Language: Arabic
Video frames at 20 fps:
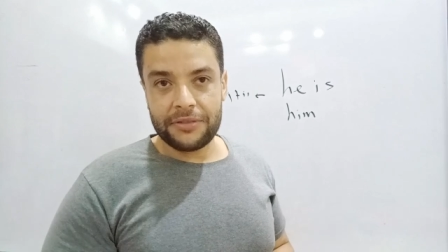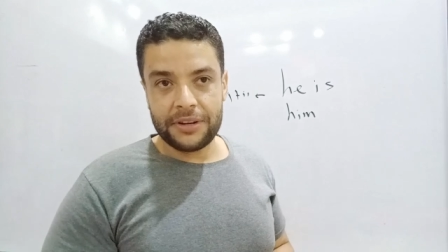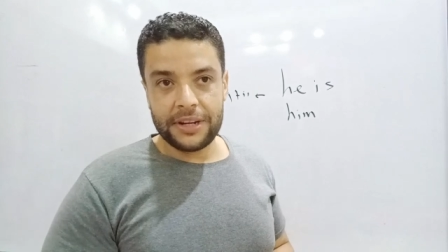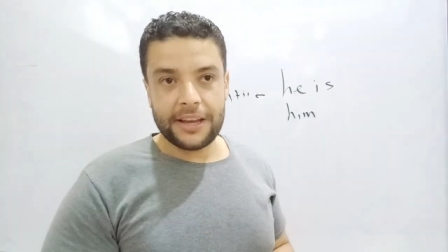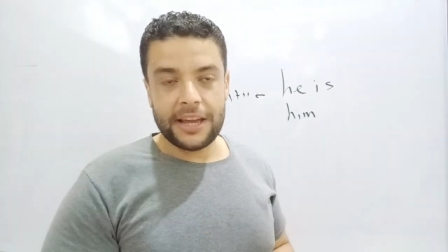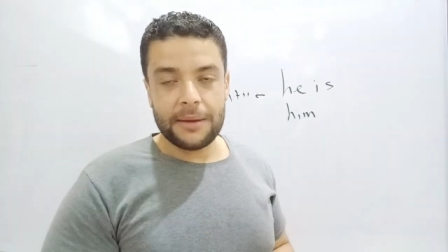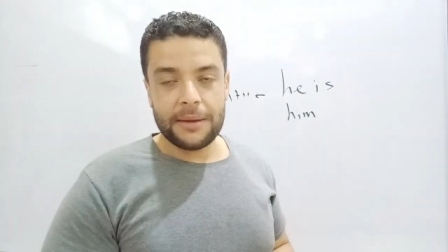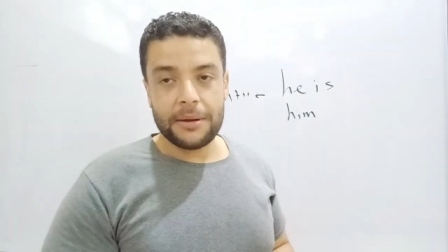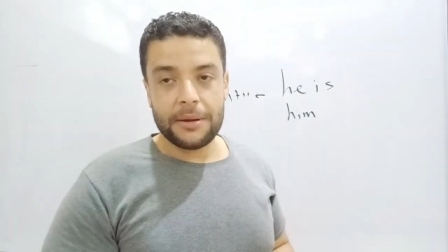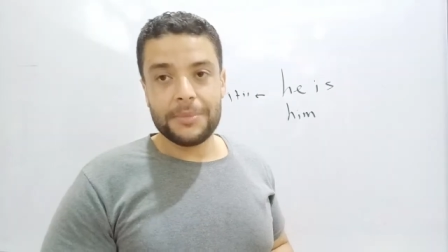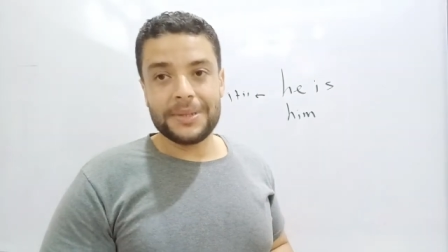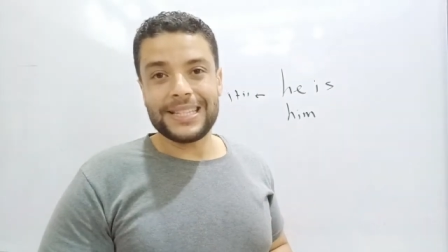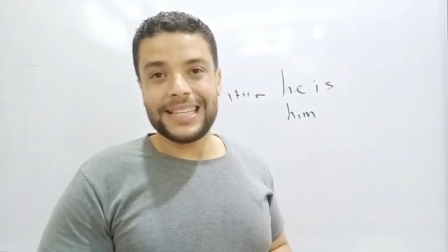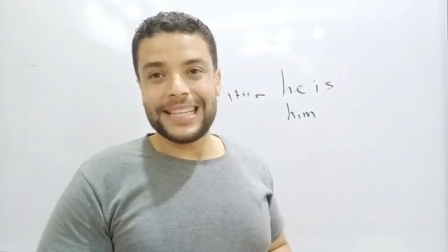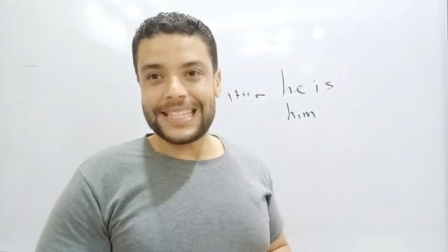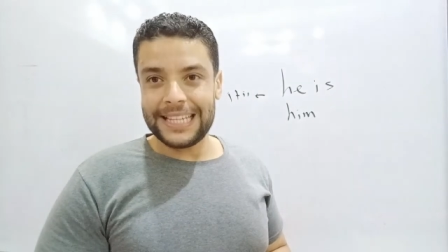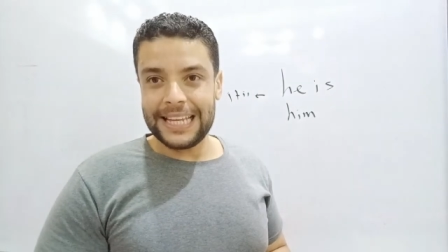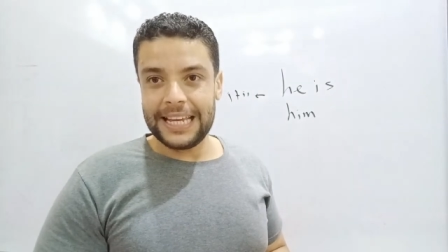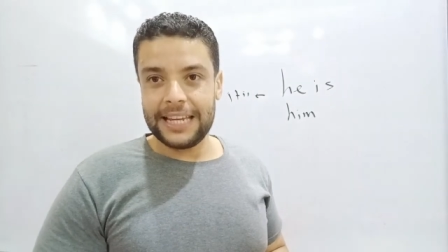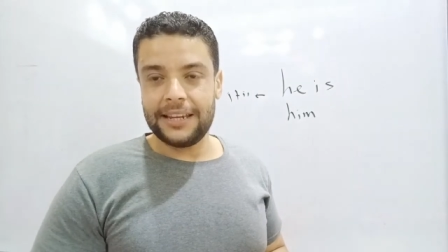الاجابه
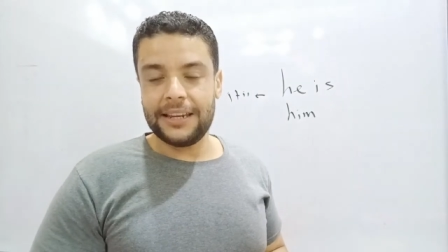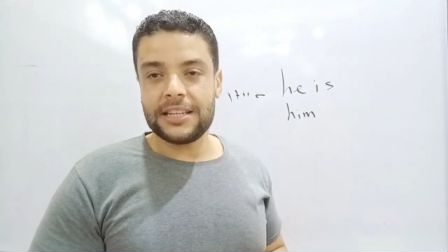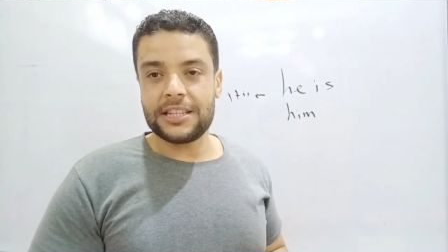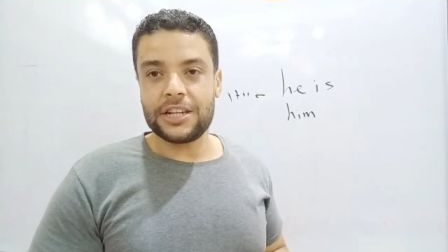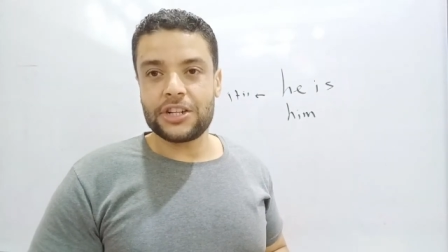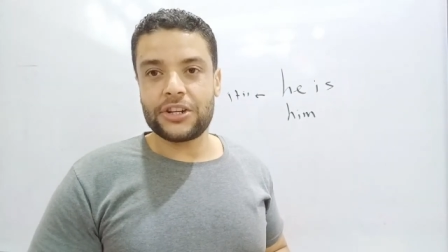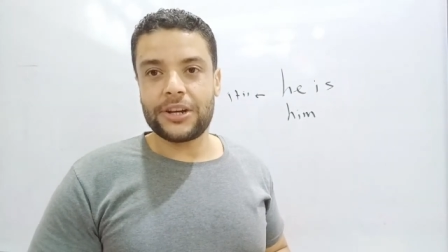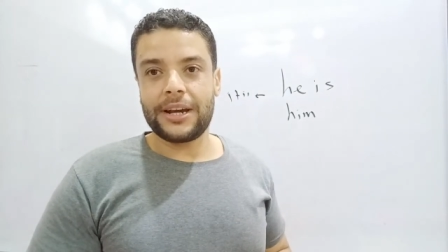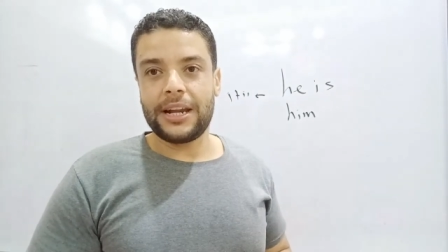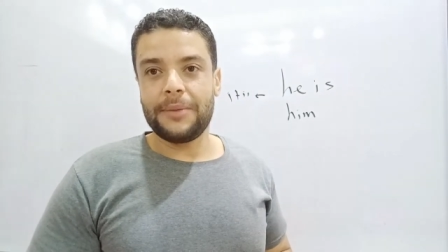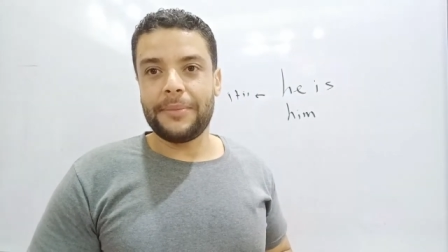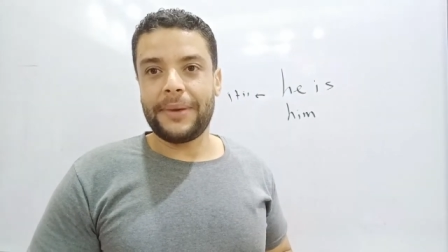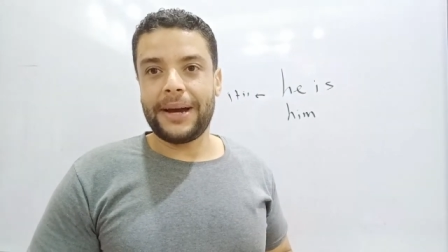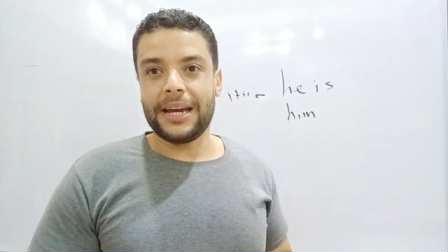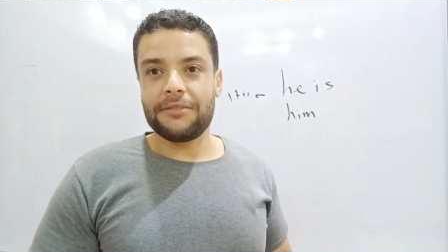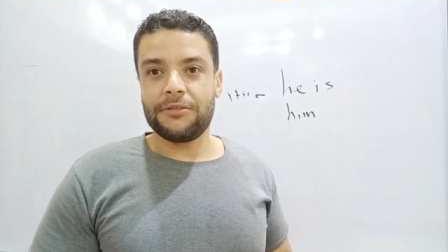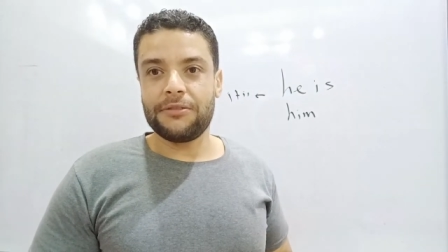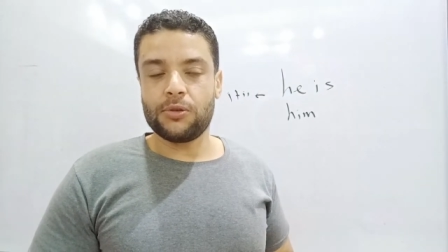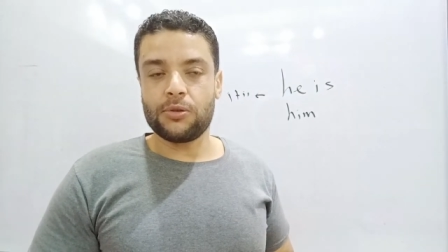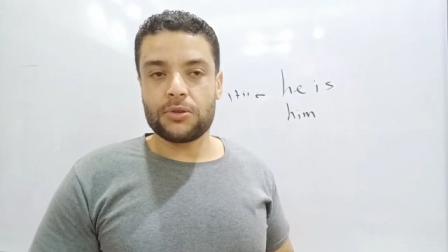باستثناء الناس اللي شغاله
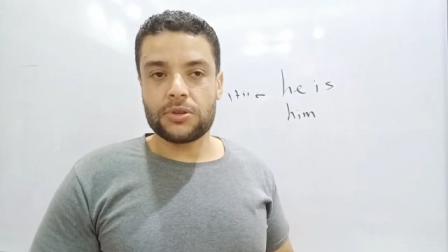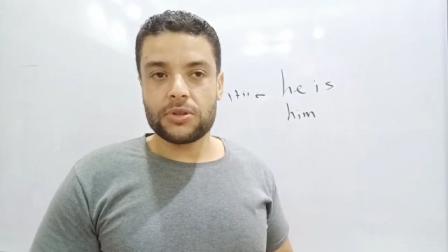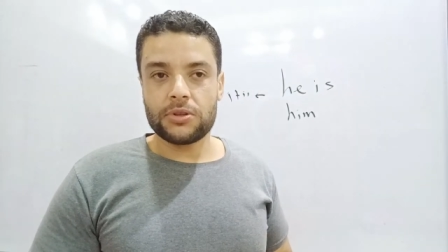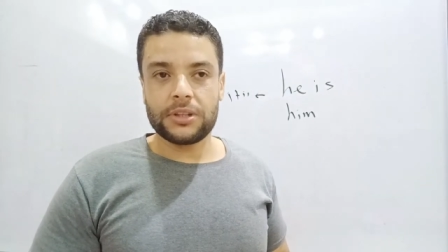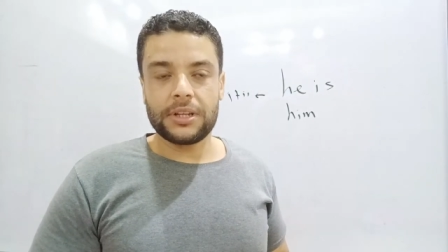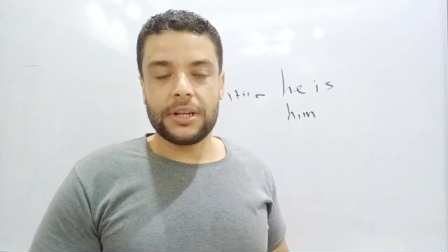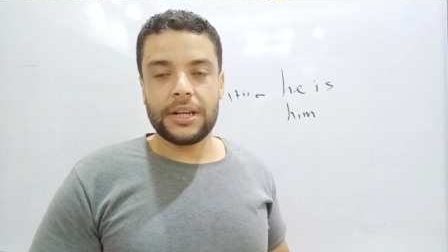معايا في الكورسات